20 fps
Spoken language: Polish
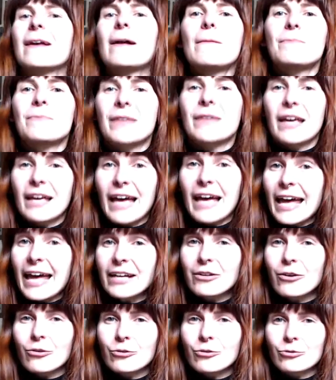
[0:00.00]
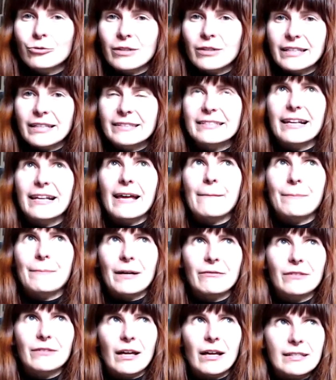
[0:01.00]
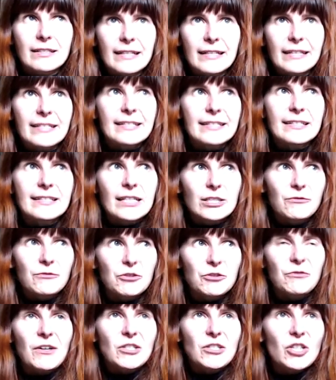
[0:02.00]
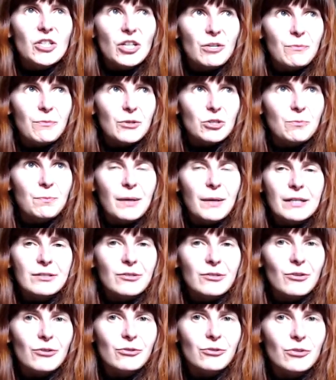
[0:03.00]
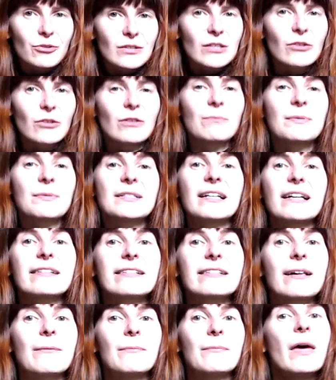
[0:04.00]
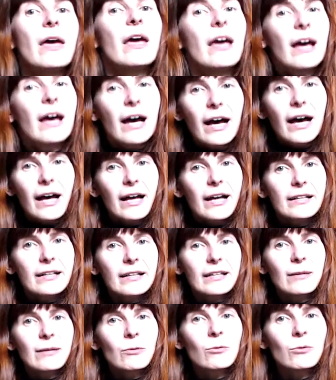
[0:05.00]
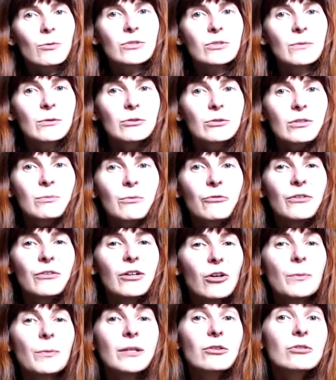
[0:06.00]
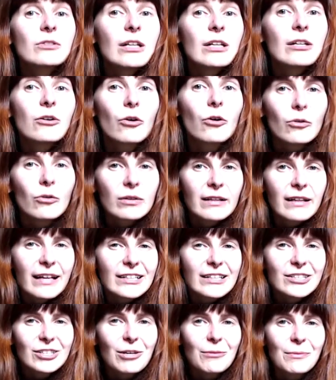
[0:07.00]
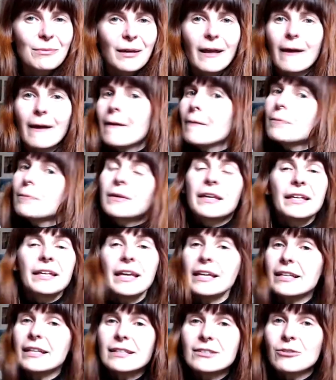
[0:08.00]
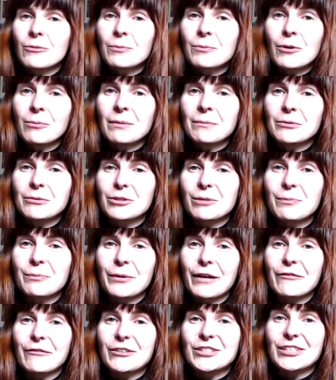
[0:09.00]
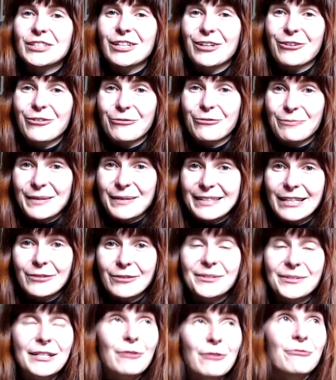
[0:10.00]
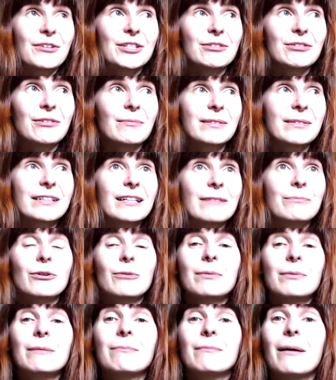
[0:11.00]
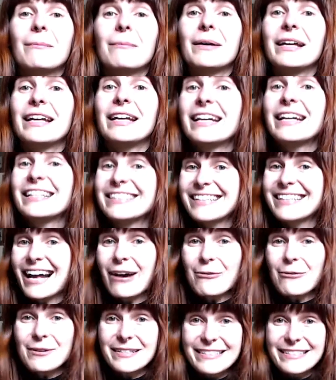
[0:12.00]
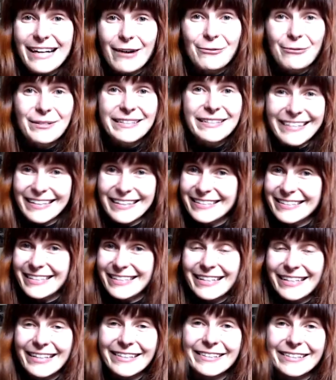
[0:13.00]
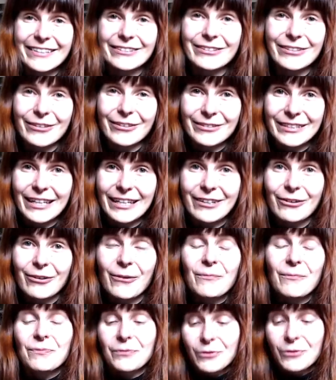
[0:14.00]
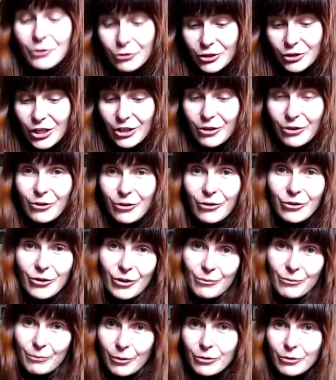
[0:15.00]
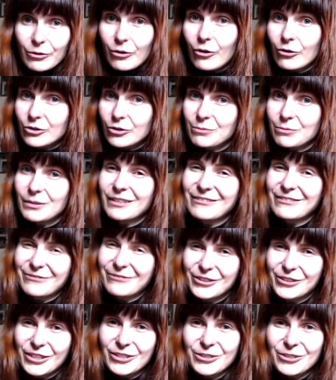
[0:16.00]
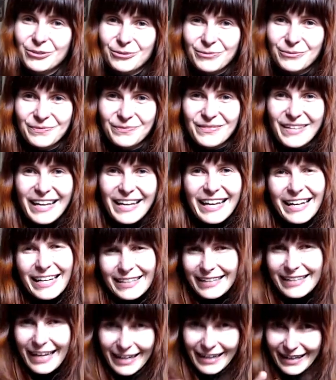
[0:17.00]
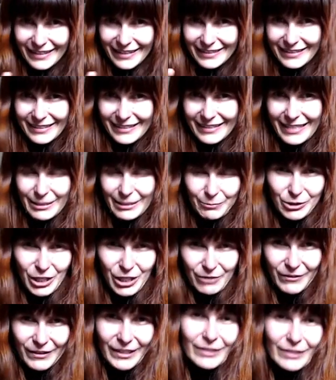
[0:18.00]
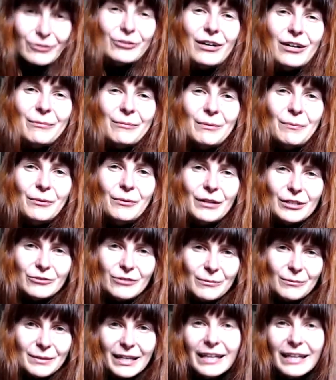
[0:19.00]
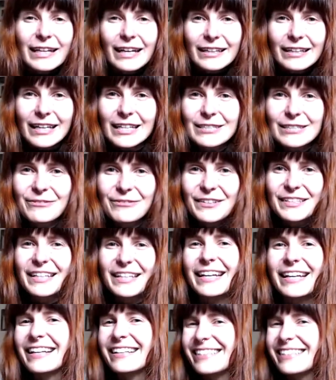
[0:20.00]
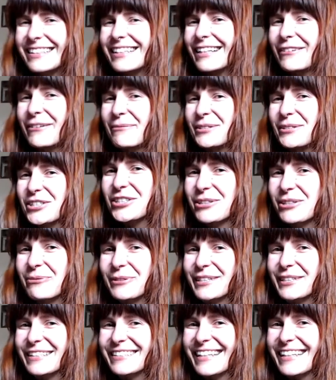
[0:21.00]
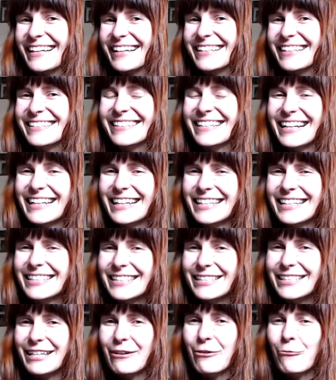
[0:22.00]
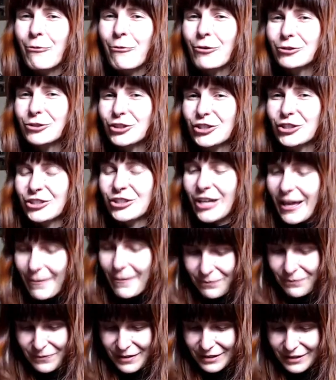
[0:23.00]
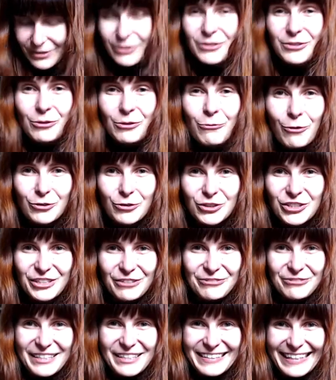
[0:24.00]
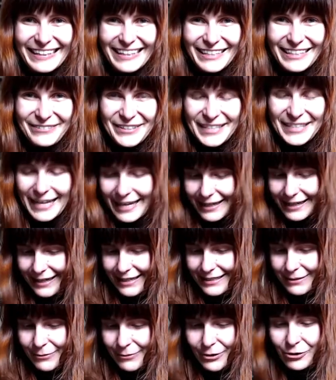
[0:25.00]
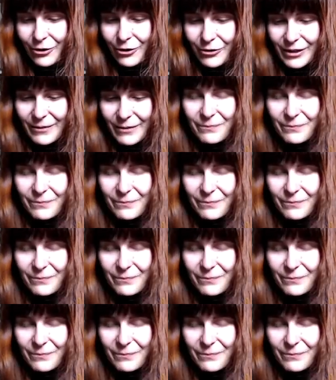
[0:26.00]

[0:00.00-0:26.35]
E, ego, które chce, prawda, zaistnieć w świecie i być bardzo docenionym pisarzem, a takim głosem, który mówi, robię to tylko dla siebie. I nie jest to problem, który pojawia się tylko w pisaniu. Zauważyłam, że ten problem mamy cały, cały czas, niezależnie od tego, do czego podchodzimy w życiu. Teraz jest przerwa na to, aby podać Wam kilka nazwisk i zastanawiam się, możecie znaleźć łączne, coś co łączy te wszystkie nazwiska razem. Oto one.